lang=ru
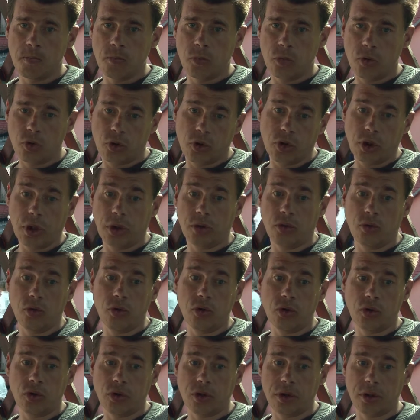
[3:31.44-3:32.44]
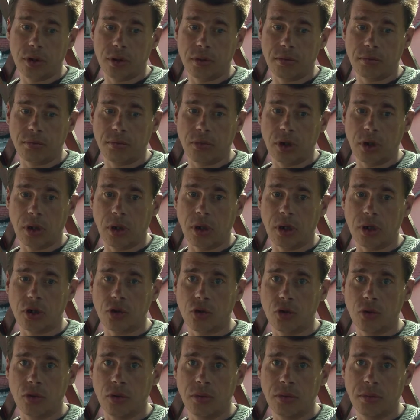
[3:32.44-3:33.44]
То есть относится
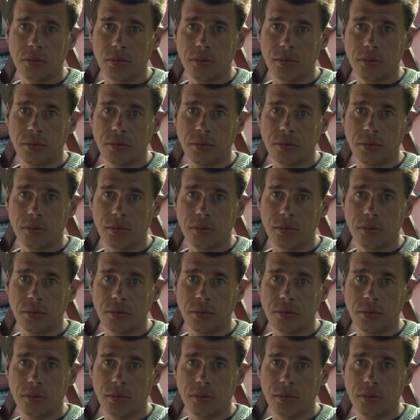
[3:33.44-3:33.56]
хорошо.